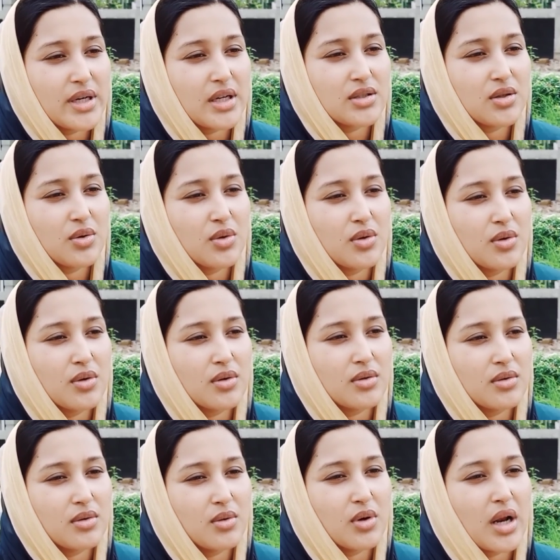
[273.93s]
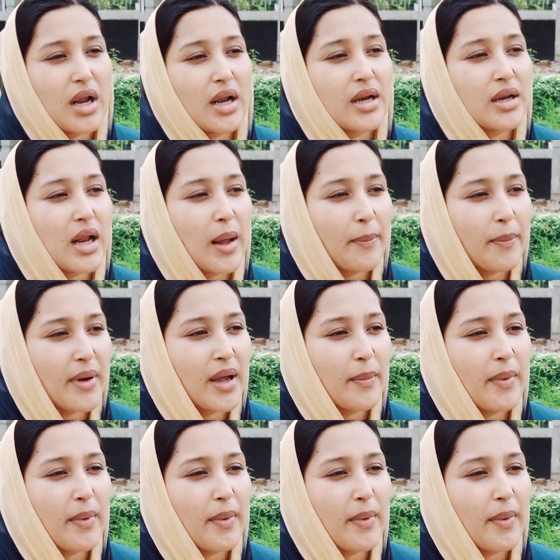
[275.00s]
সময়টা যেন ওরা না